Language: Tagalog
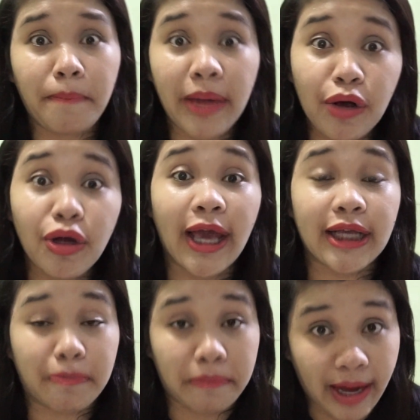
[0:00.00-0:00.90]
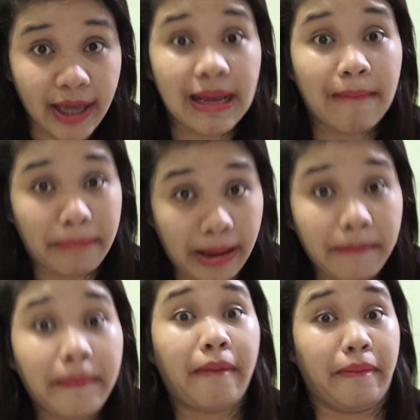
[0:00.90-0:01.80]
Bicol Express ang
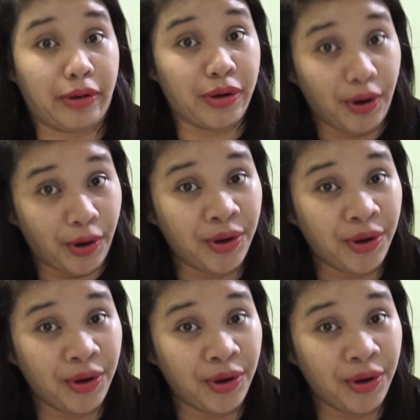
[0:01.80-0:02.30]
ko.